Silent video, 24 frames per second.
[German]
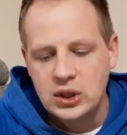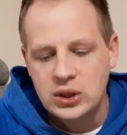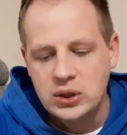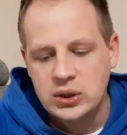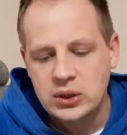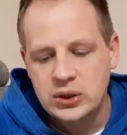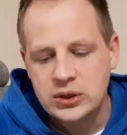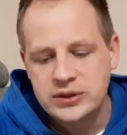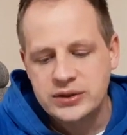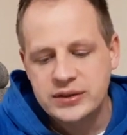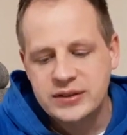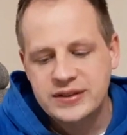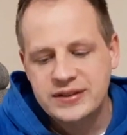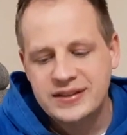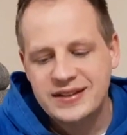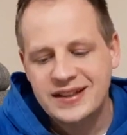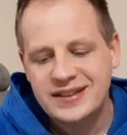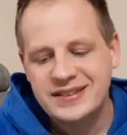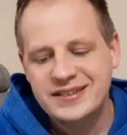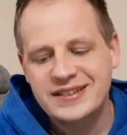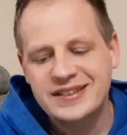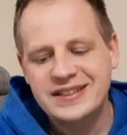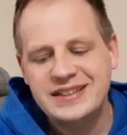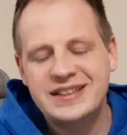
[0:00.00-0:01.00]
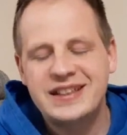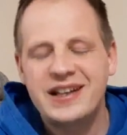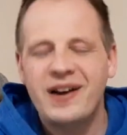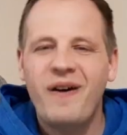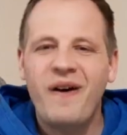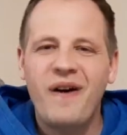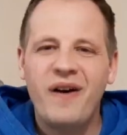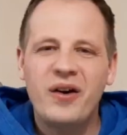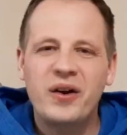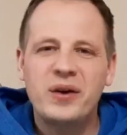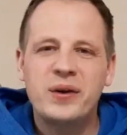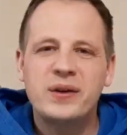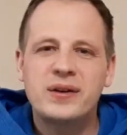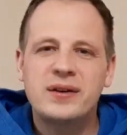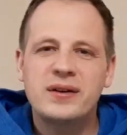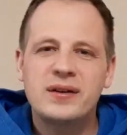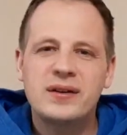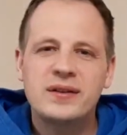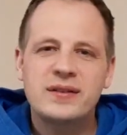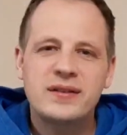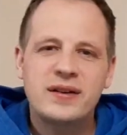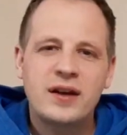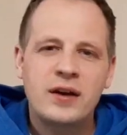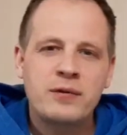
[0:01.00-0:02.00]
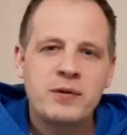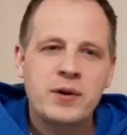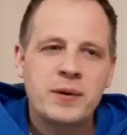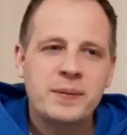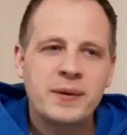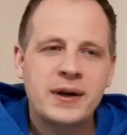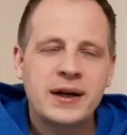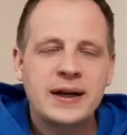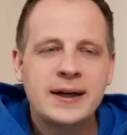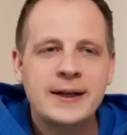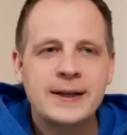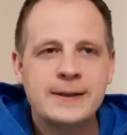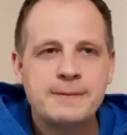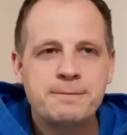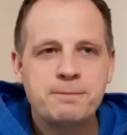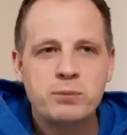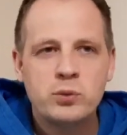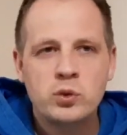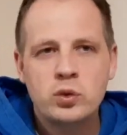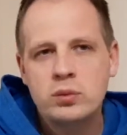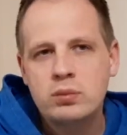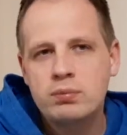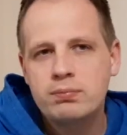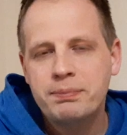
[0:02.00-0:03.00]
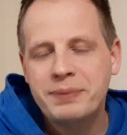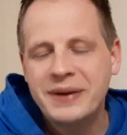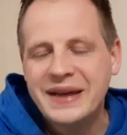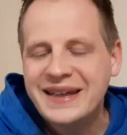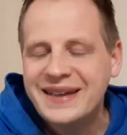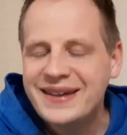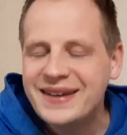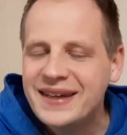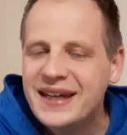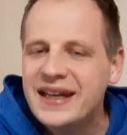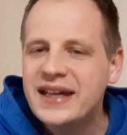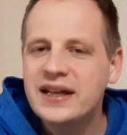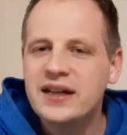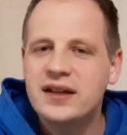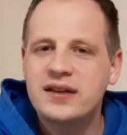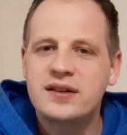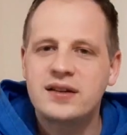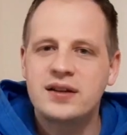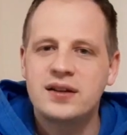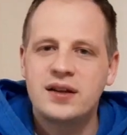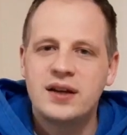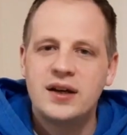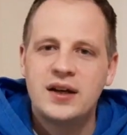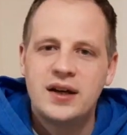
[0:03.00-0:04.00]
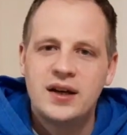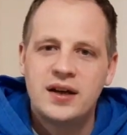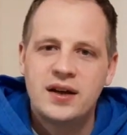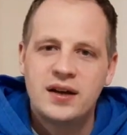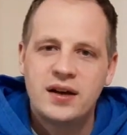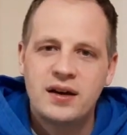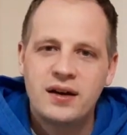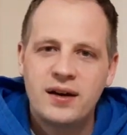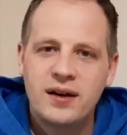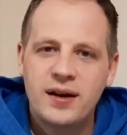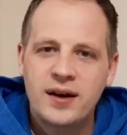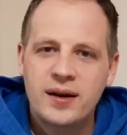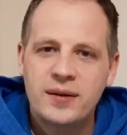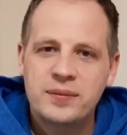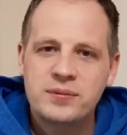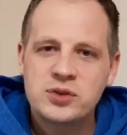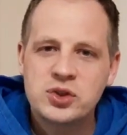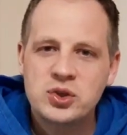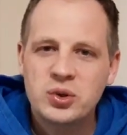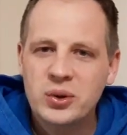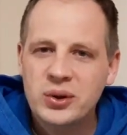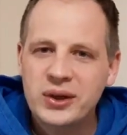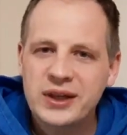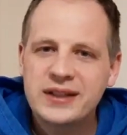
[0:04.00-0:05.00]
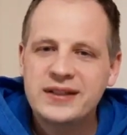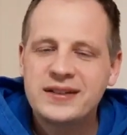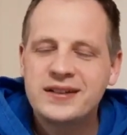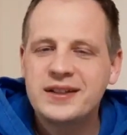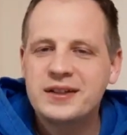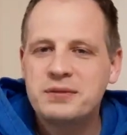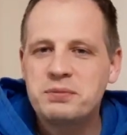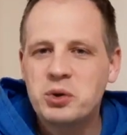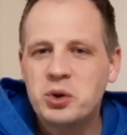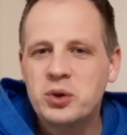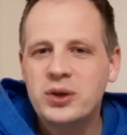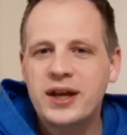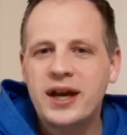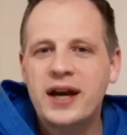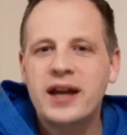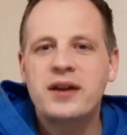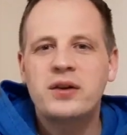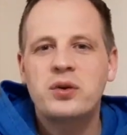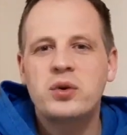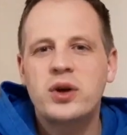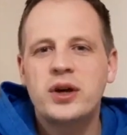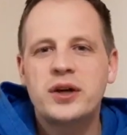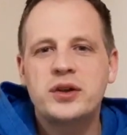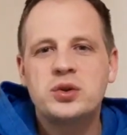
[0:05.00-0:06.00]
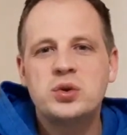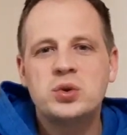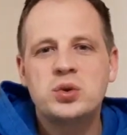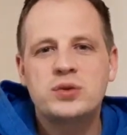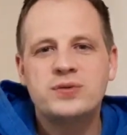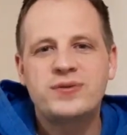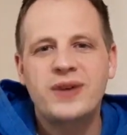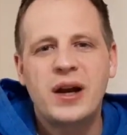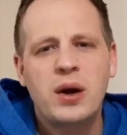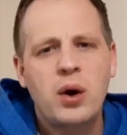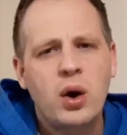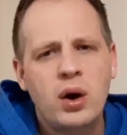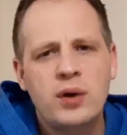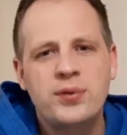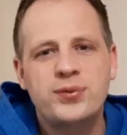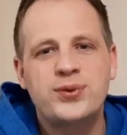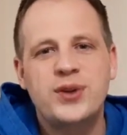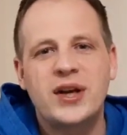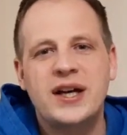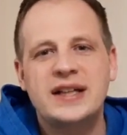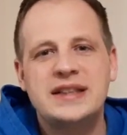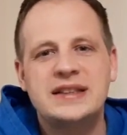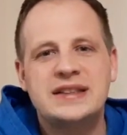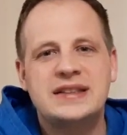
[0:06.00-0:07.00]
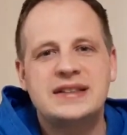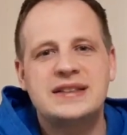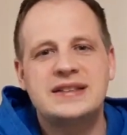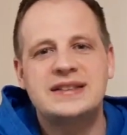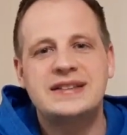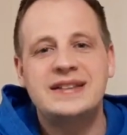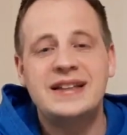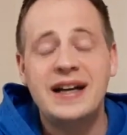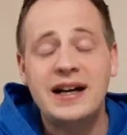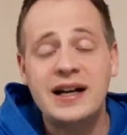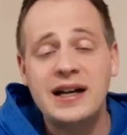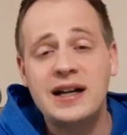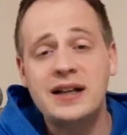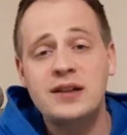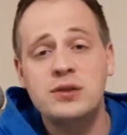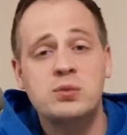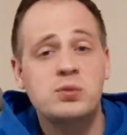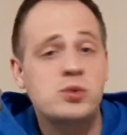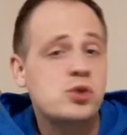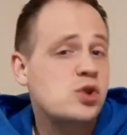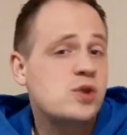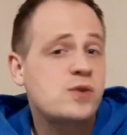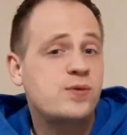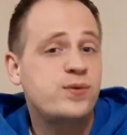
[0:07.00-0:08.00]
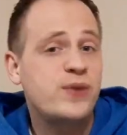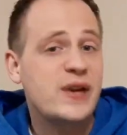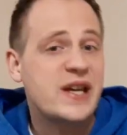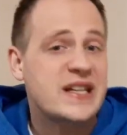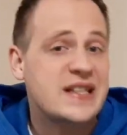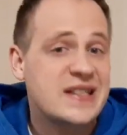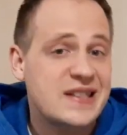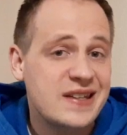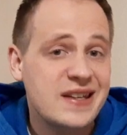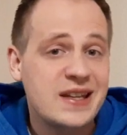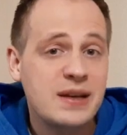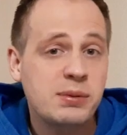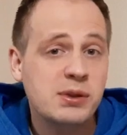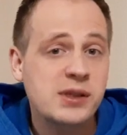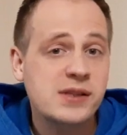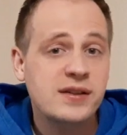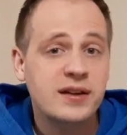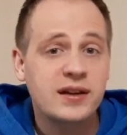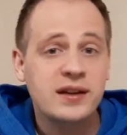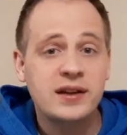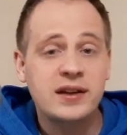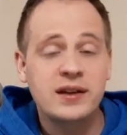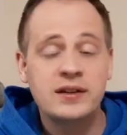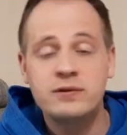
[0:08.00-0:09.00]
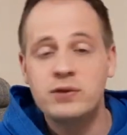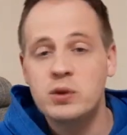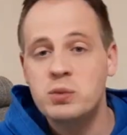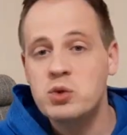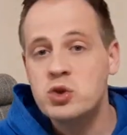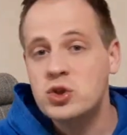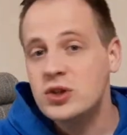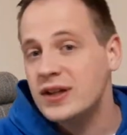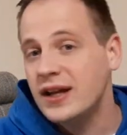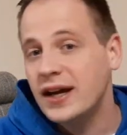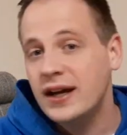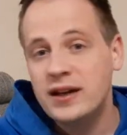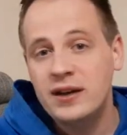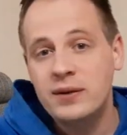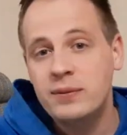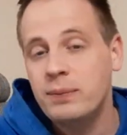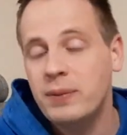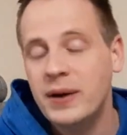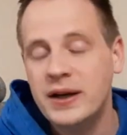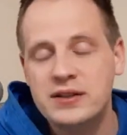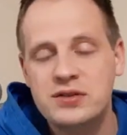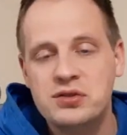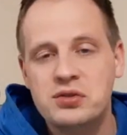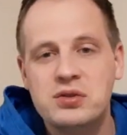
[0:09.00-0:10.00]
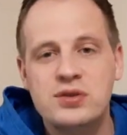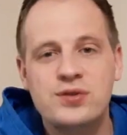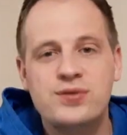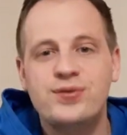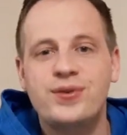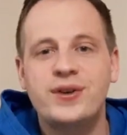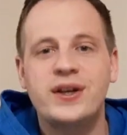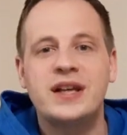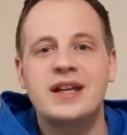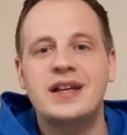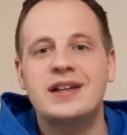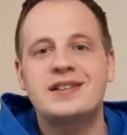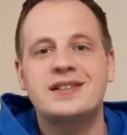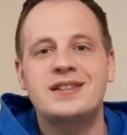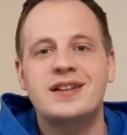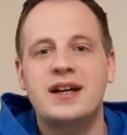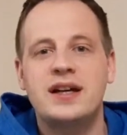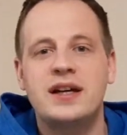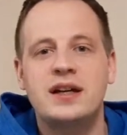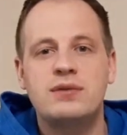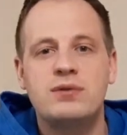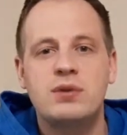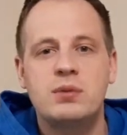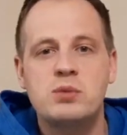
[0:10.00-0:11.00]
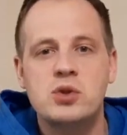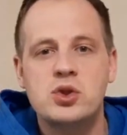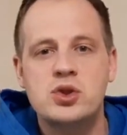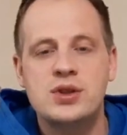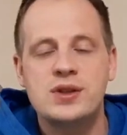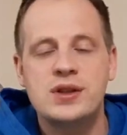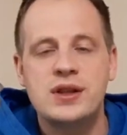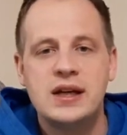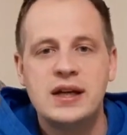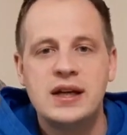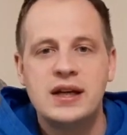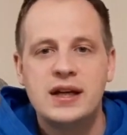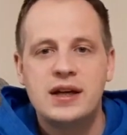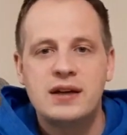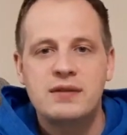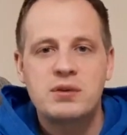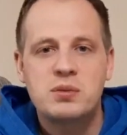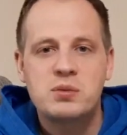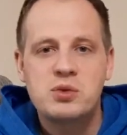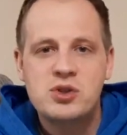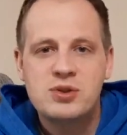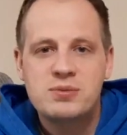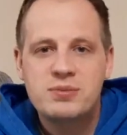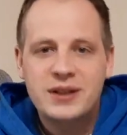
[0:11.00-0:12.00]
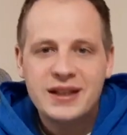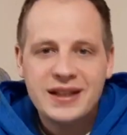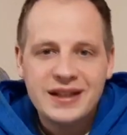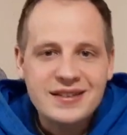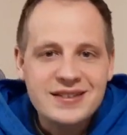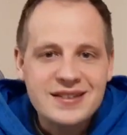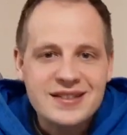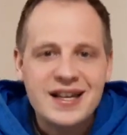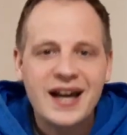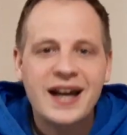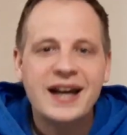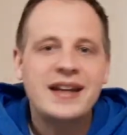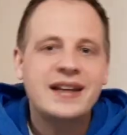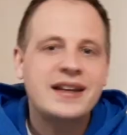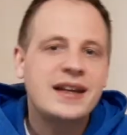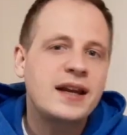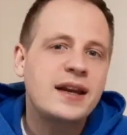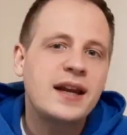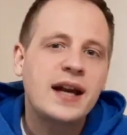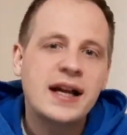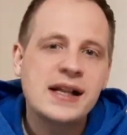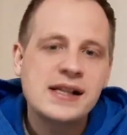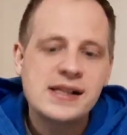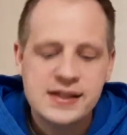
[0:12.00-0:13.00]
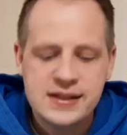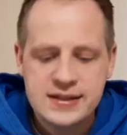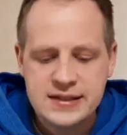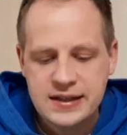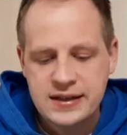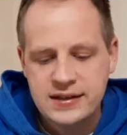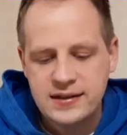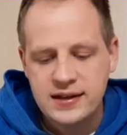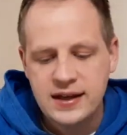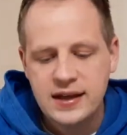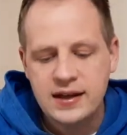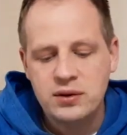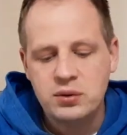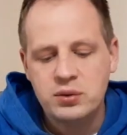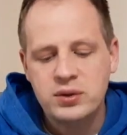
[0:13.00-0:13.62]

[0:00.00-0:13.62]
Und das ist ja heute, sagen wir mal, bedingt ähm, so richtig modern oder gut, weil oft heißt es, ja, du musst flexibel sein, wir müssen anpassungsfähig sein, wir müssen, wir müssen mit der Zeit gehen, all diese Dinge.